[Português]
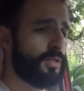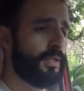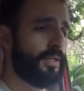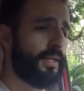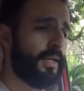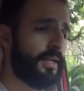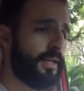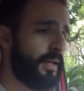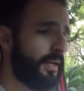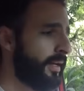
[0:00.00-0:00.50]

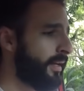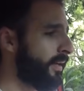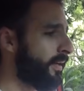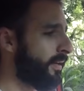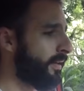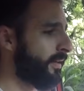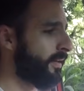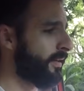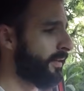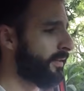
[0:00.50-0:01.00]
até que
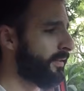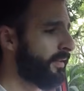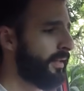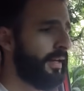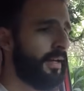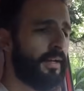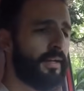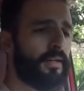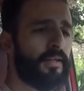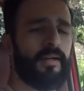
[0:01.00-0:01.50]

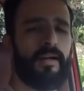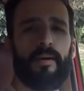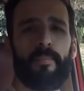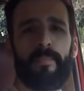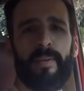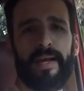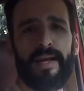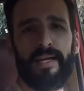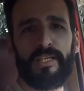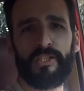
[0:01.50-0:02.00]
tem aqui a
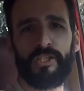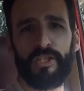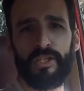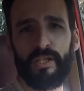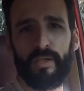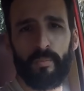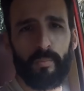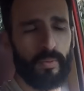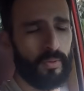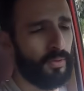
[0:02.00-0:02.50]

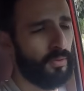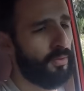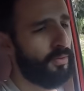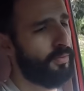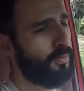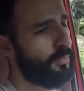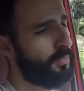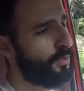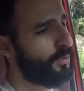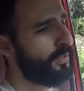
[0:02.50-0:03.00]
pegadinha
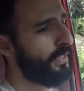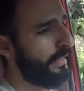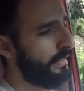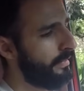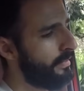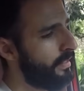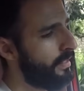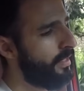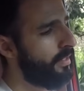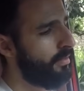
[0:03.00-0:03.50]
pro, pro
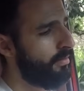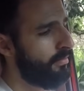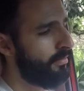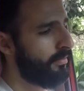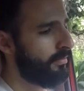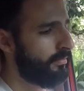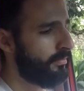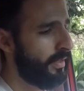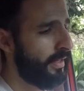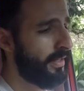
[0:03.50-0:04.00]

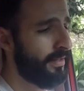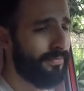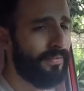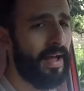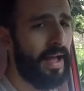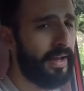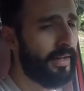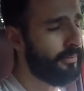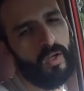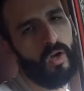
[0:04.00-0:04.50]
dedão, até que
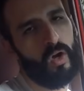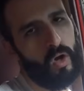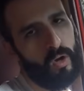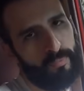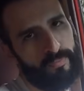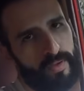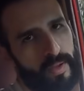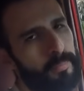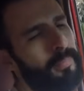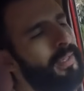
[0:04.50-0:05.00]
vai.
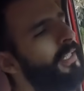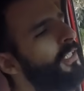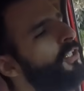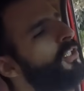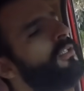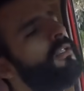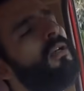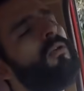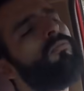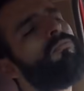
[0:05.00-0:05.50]

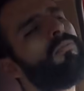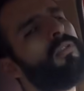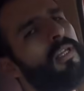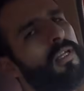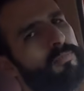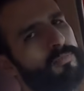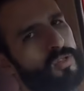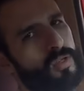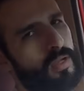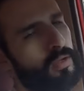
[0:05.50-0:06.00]
Obviamente não
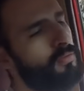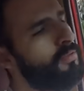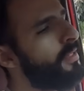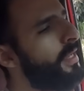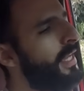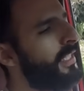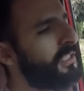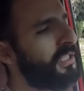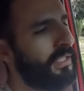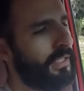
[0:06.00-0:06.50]
temos
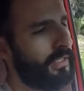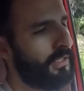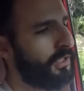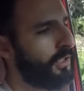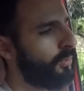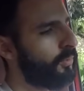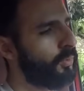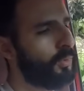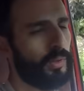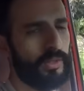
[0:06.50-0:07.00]
regulagem nem de
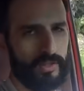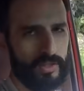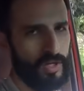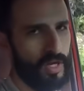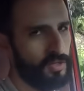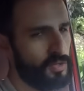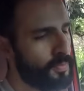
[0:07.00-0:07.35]
altura nem de